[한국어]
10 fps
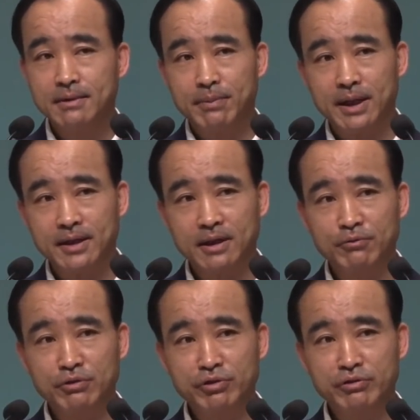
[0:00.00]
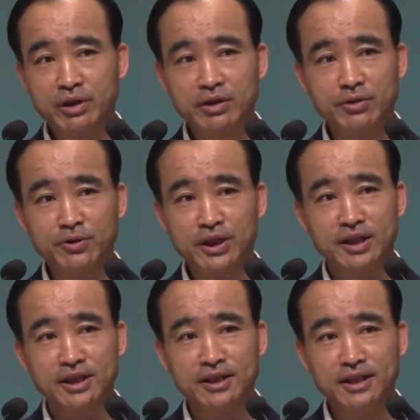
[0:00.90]
파리가 윙윙윙거리고
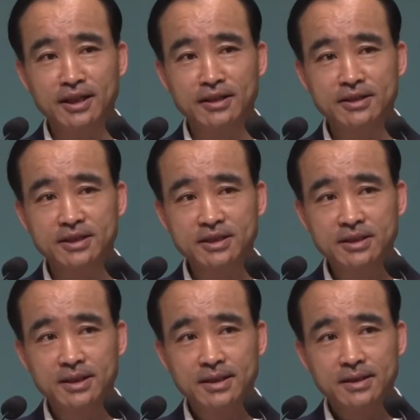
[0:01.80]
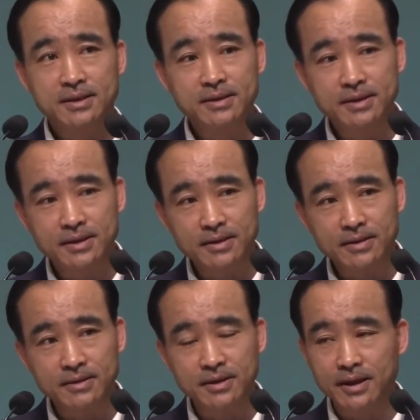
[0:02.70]
날아다닌다는 것은 그
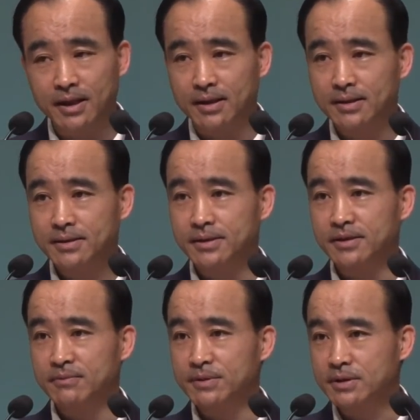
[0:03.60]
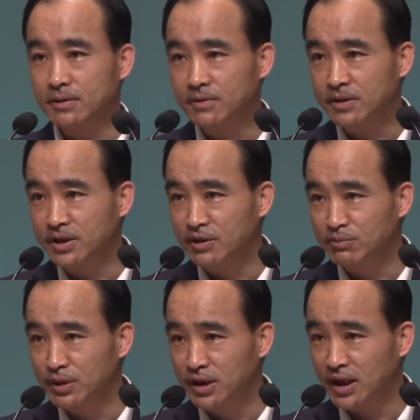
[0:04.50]
지역 어디가 지금 썩고 있는
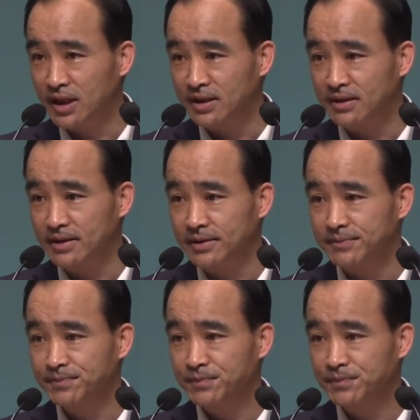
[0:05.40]
뭔가가 있는 거예요.